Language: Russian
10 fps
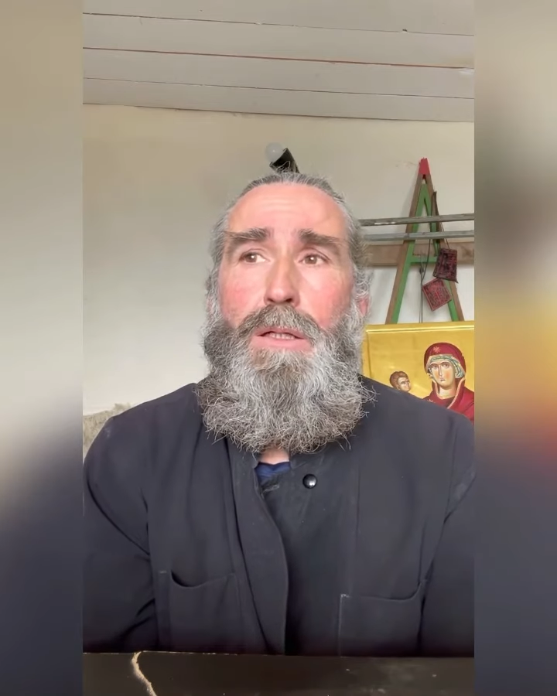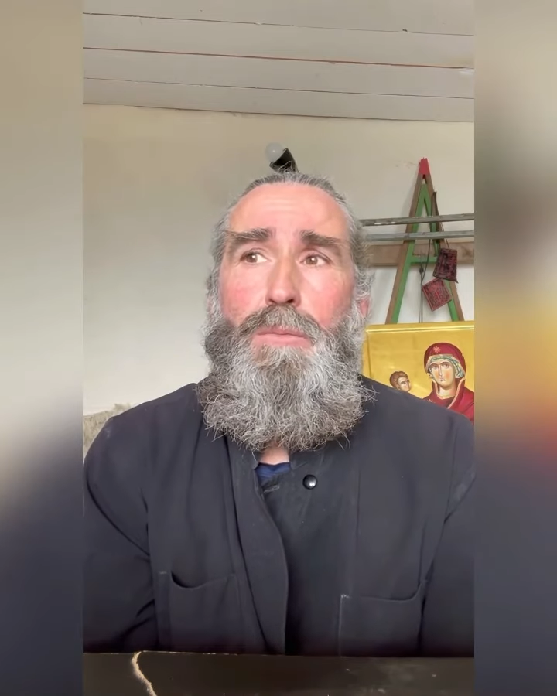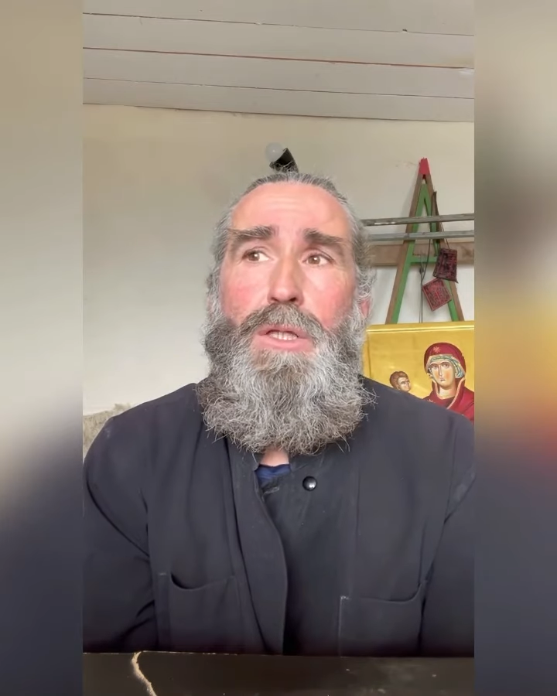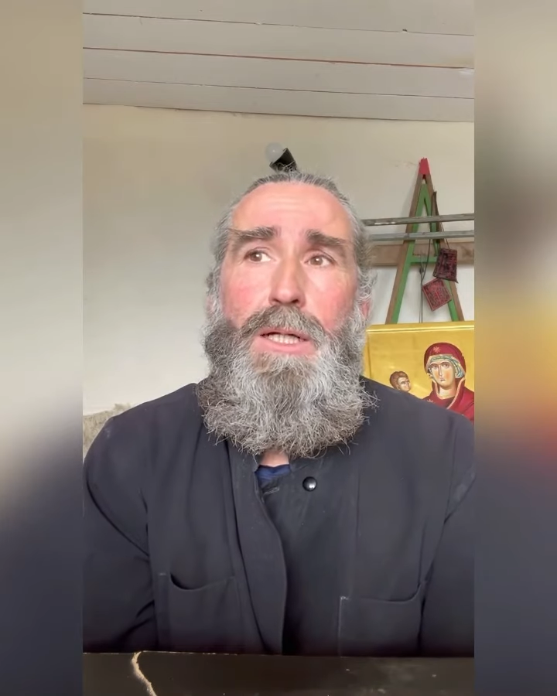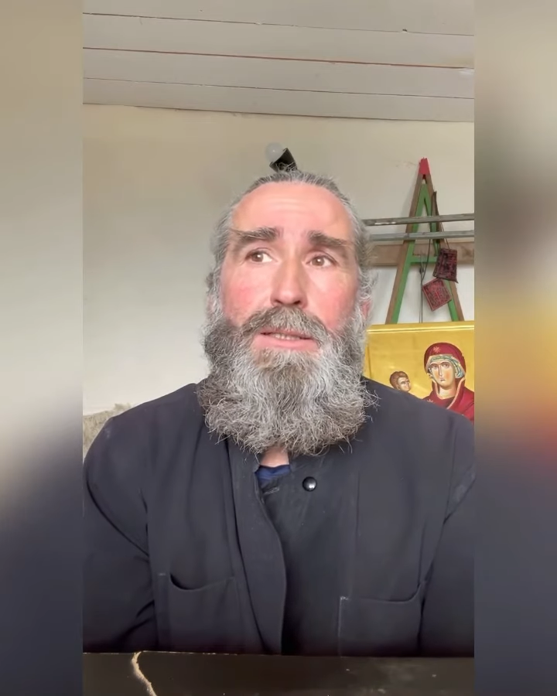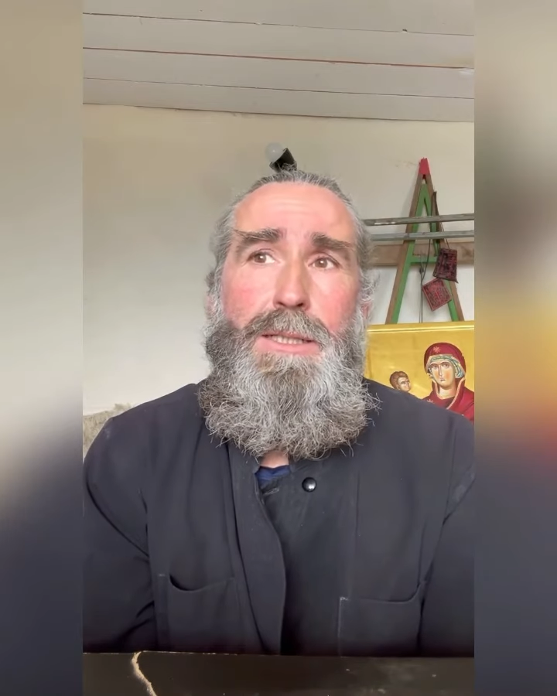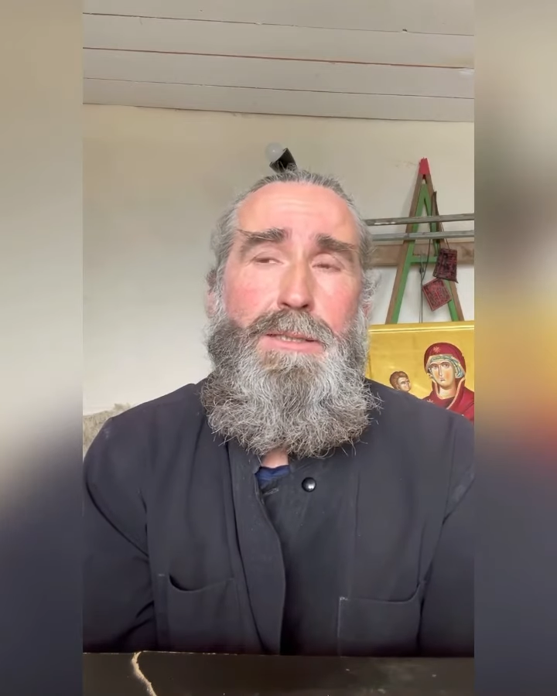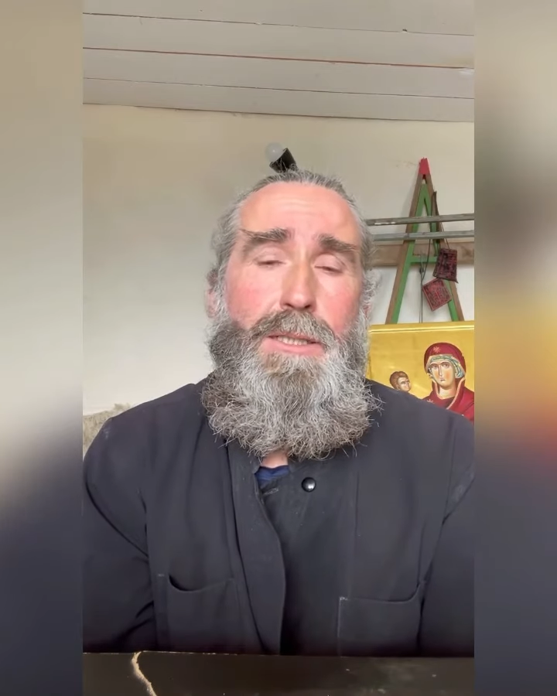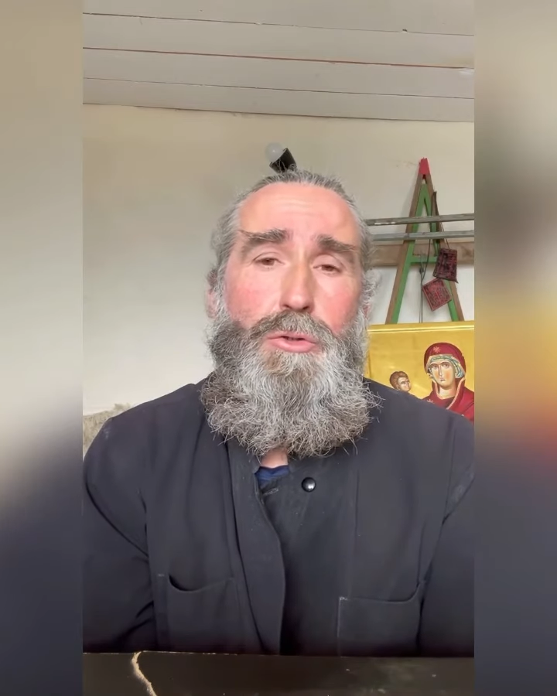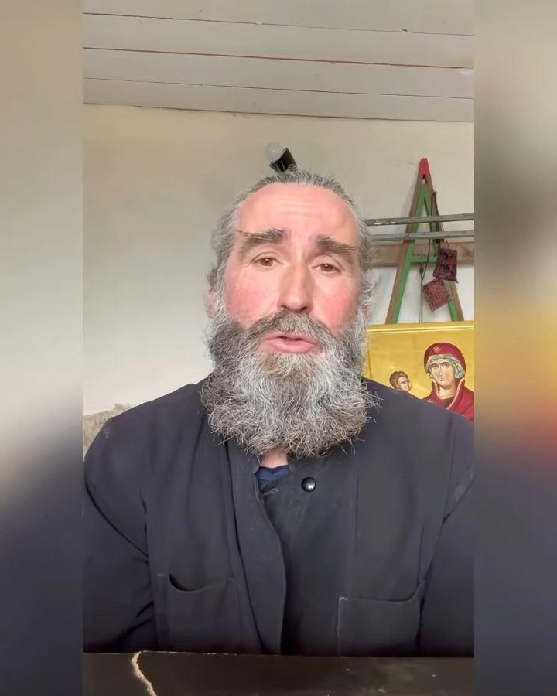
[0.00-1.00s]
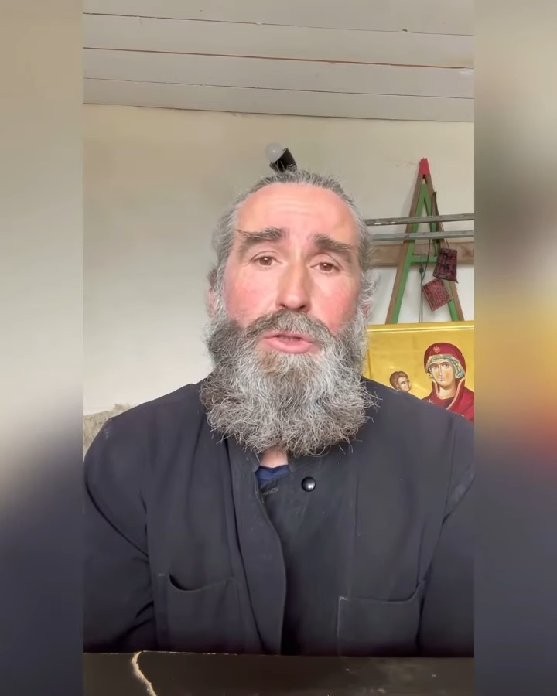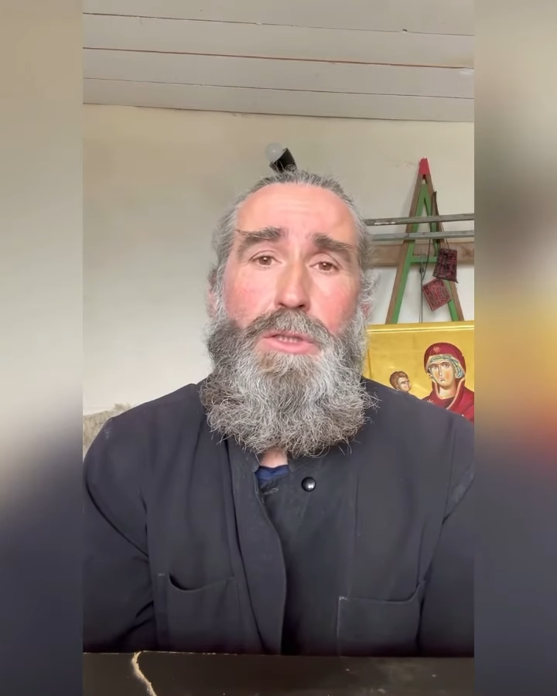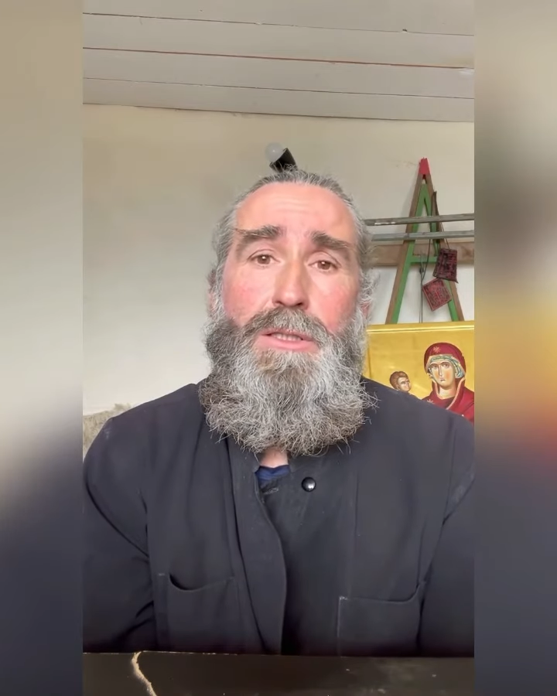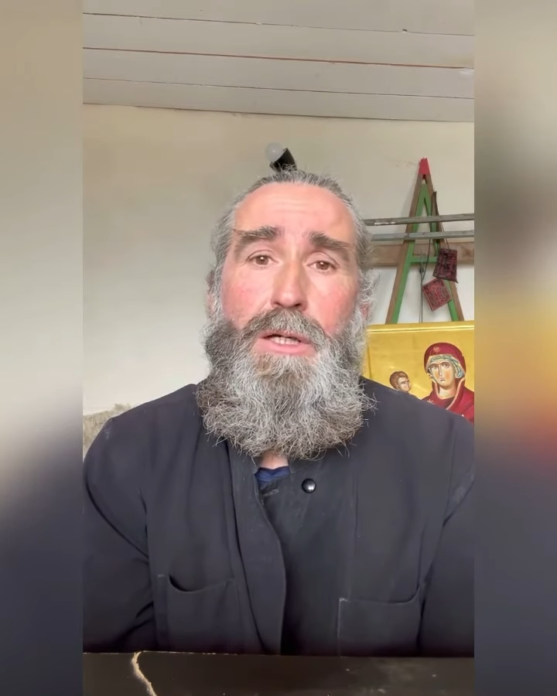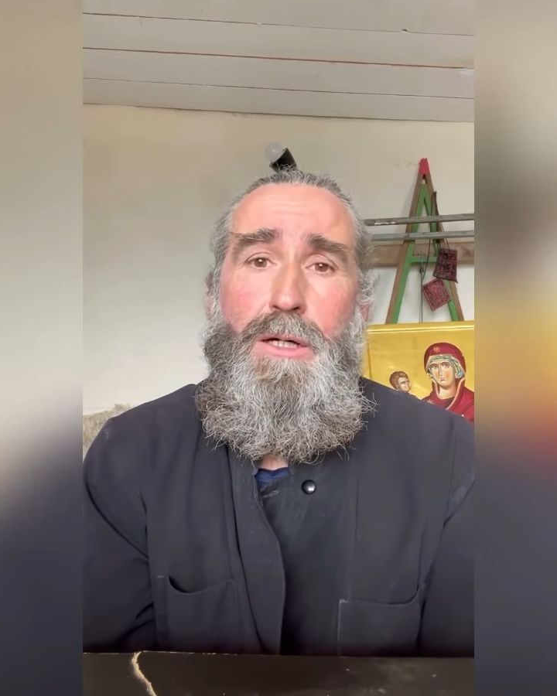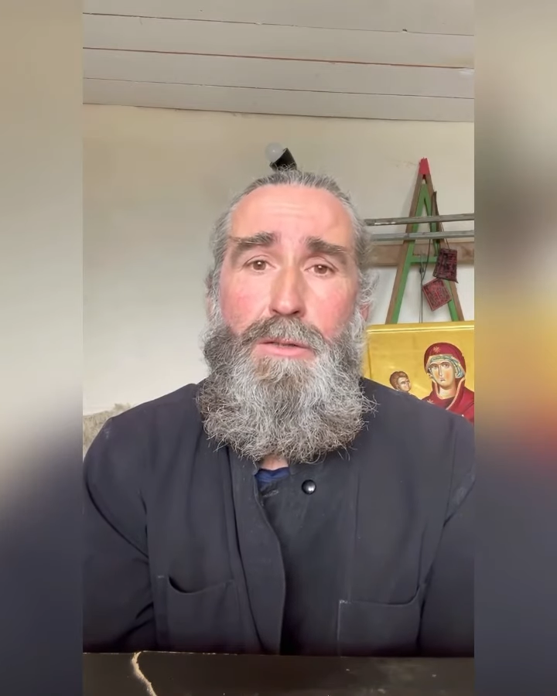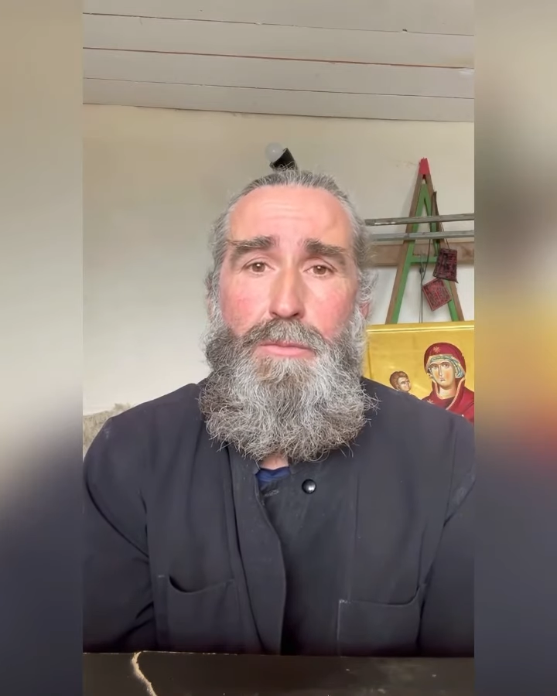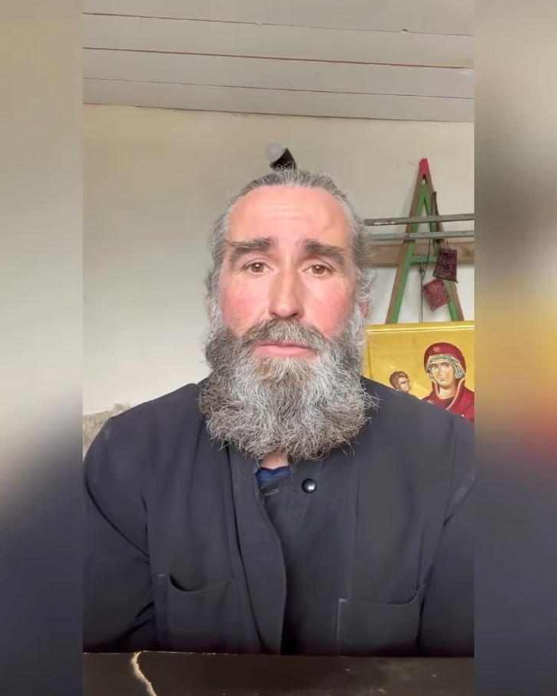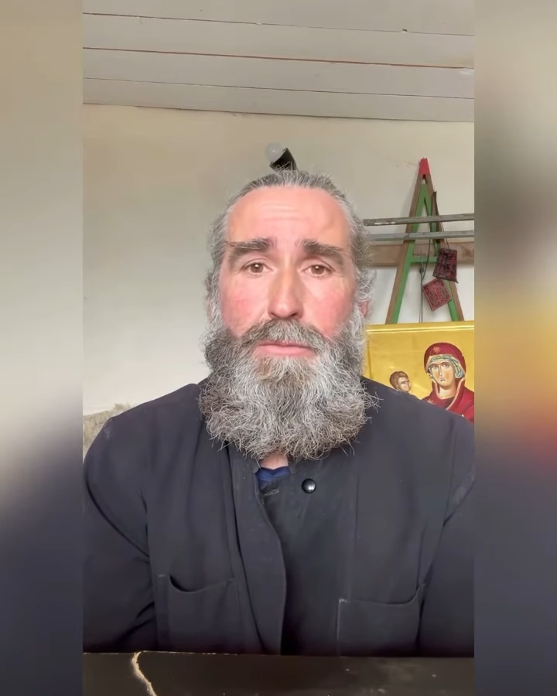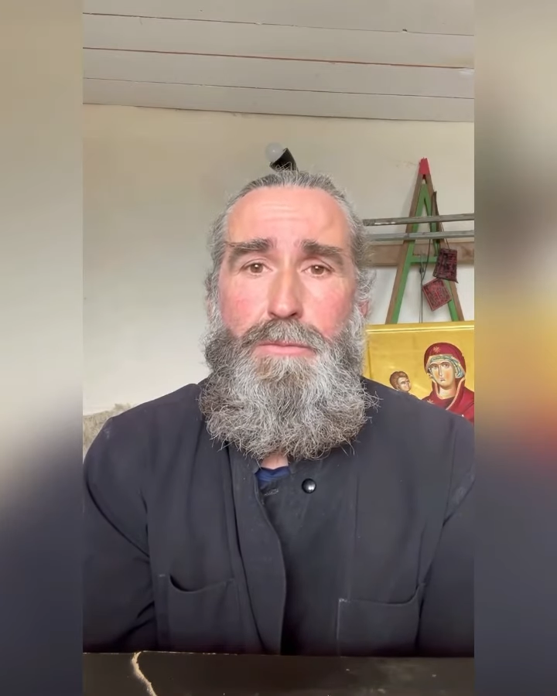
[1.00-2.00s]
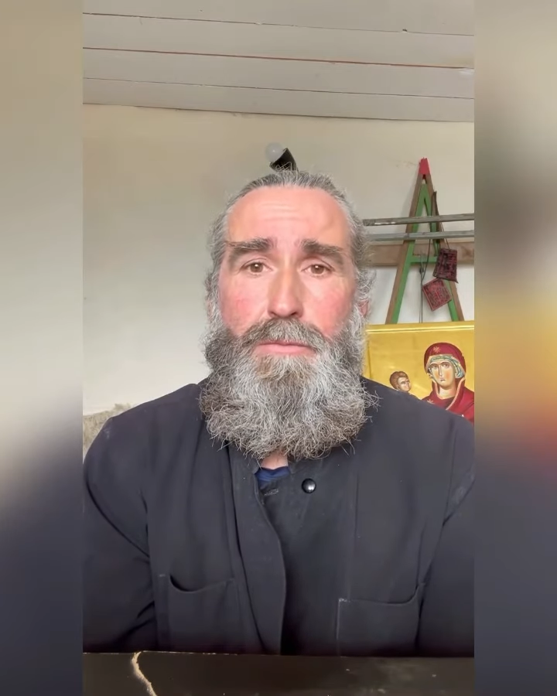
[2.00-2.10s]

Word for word: Благодать дается даром,